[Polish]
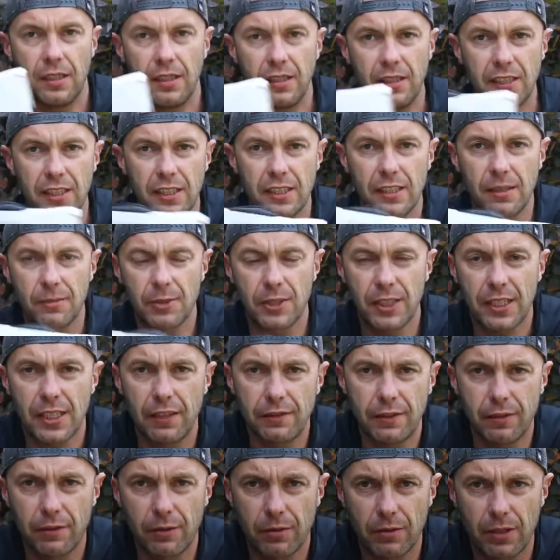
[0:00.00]
Jestem
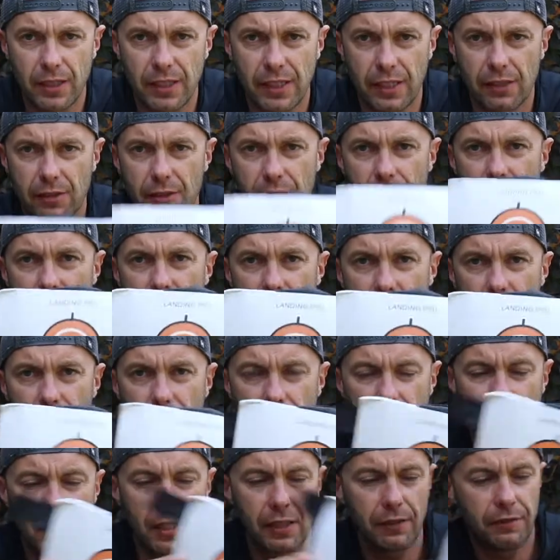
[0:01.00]
ciekawy w ogóle jakości tej,
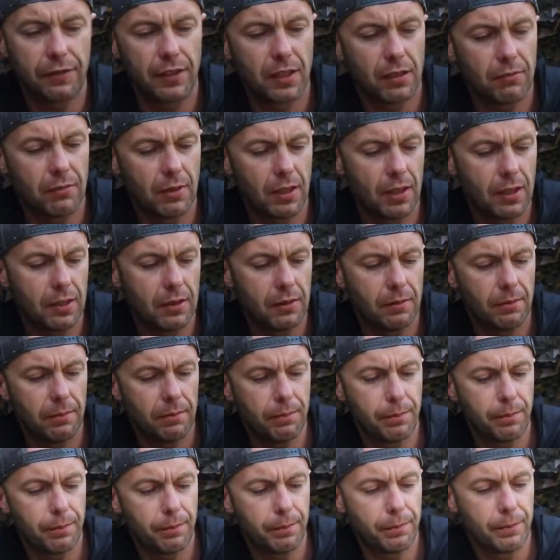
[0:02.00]
tej firmy
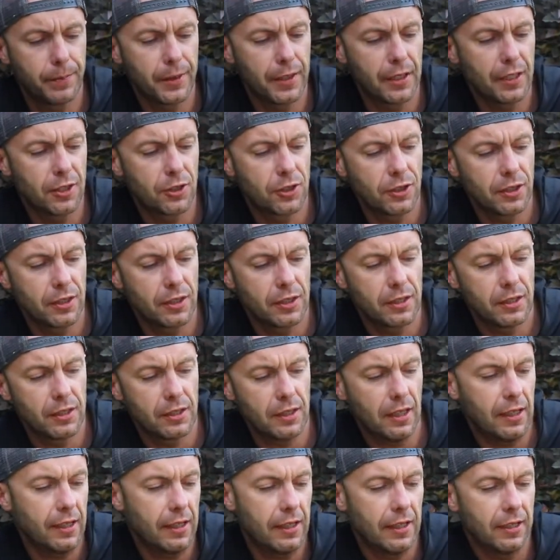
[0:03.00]
PGY
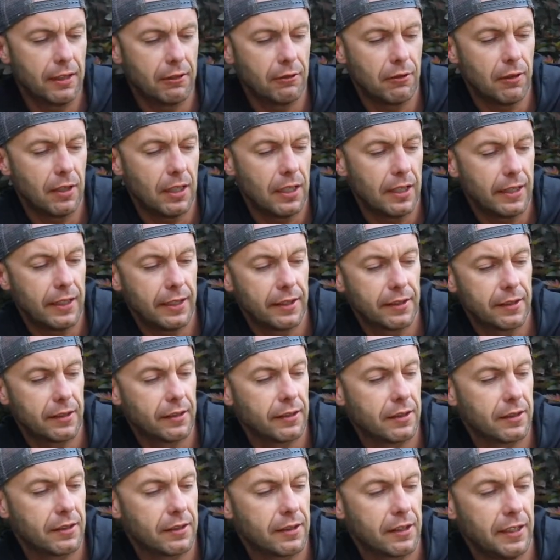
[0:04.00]

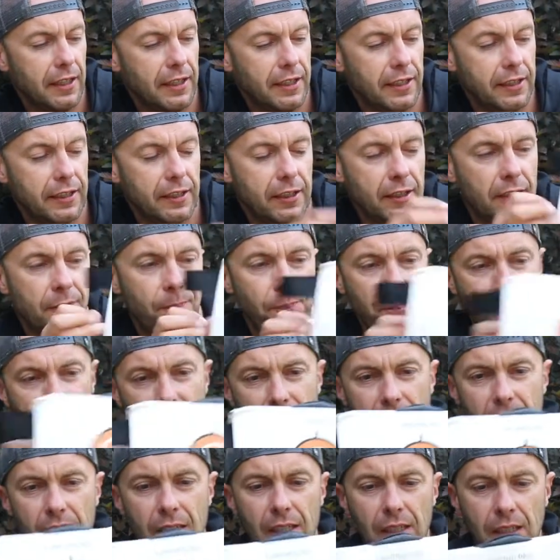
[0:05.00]
Tech.
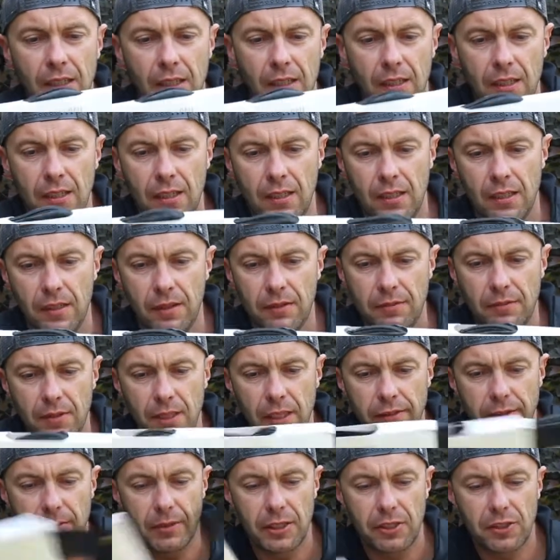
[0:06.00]
Nie
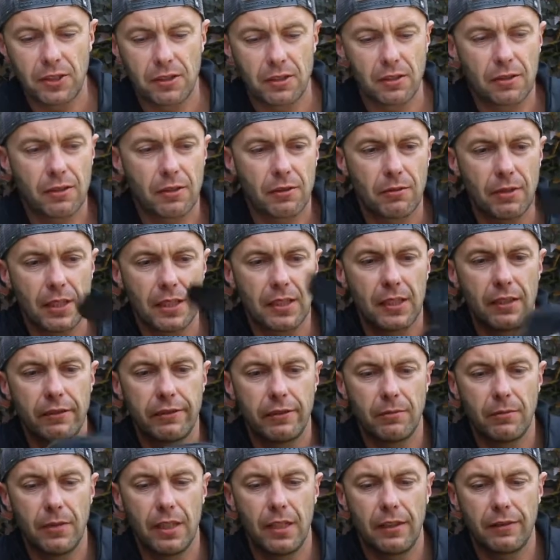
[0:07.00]
wiem jak się to dokładnie
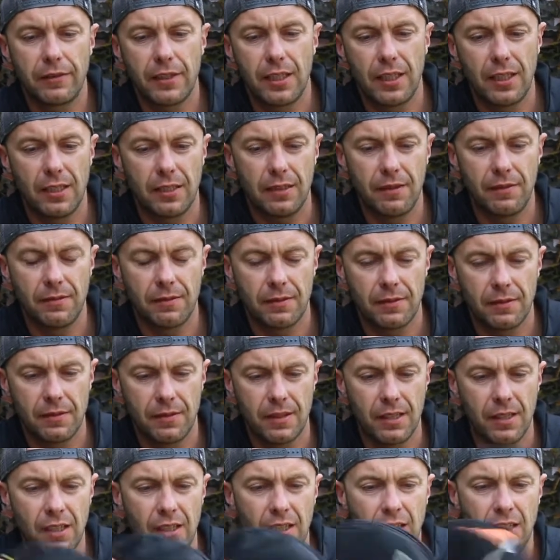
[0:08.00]
wymawia,
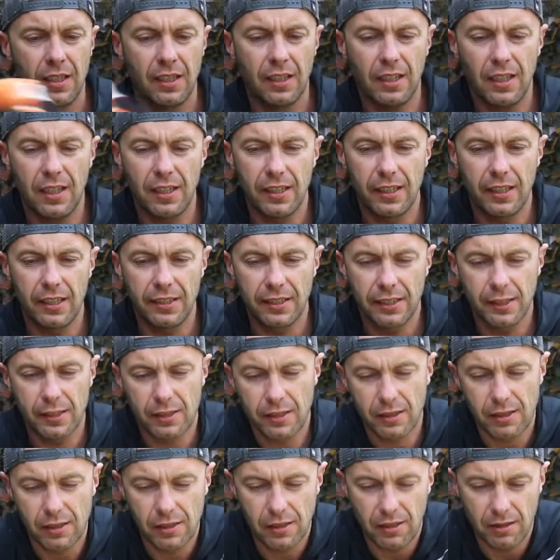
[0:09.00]
ale
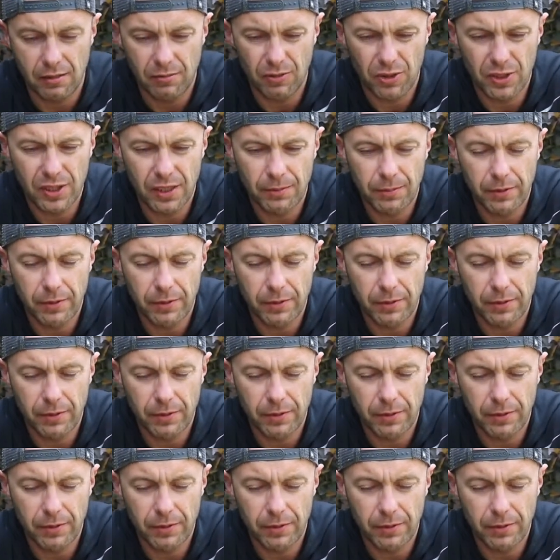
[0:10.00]
jest to, można